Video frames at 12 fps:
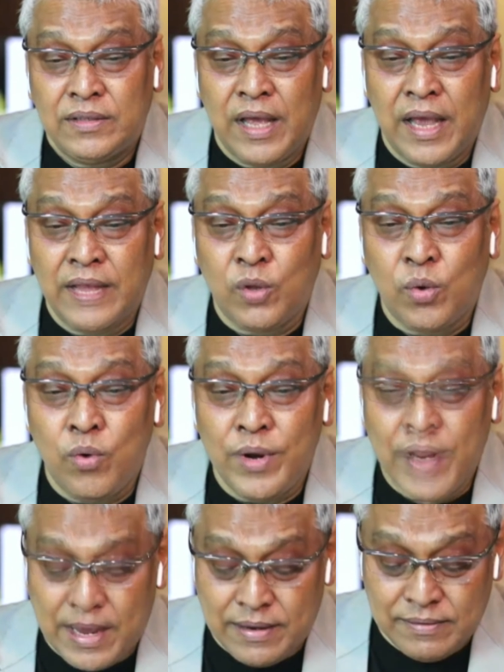ไอ้ตู้
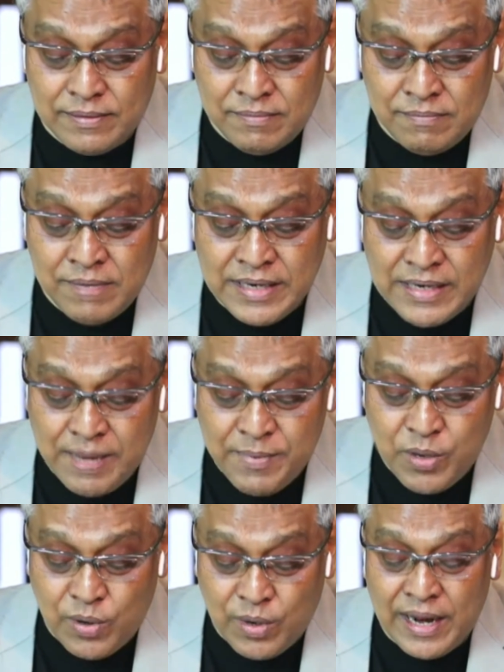เนี้ย มันใช้ป
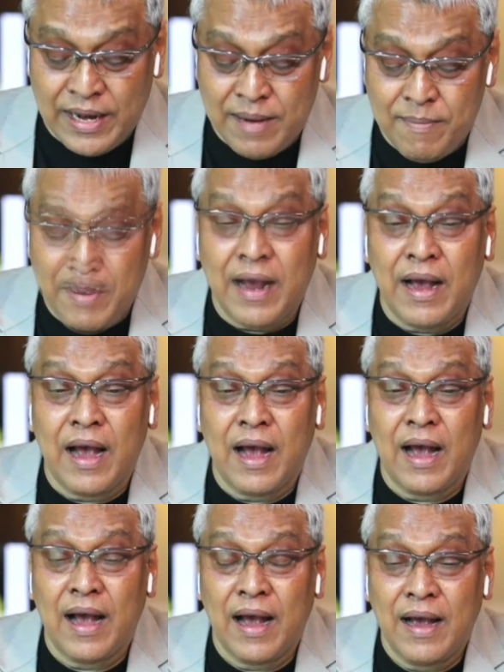ระโยชน์อะไรได้บ้าง
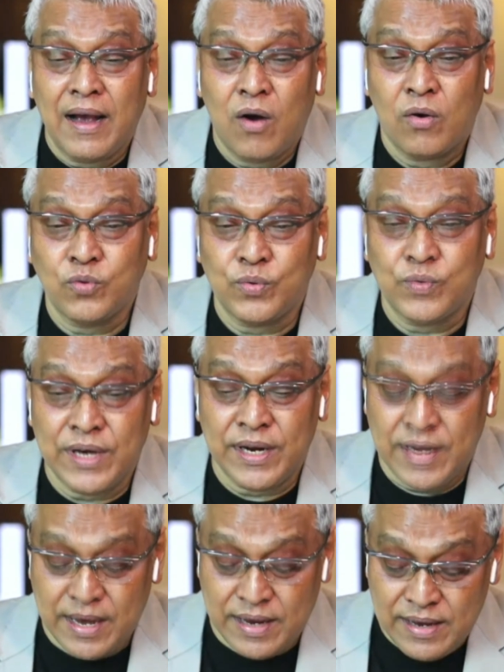ห้องฉุกเฉิน
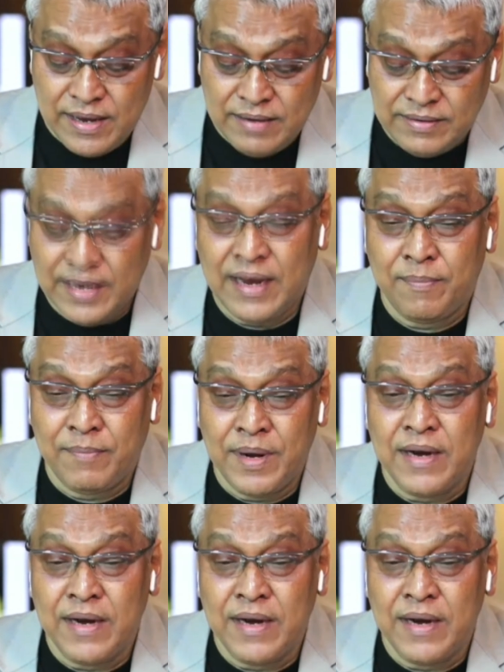เนี่ย ใช้กับเรื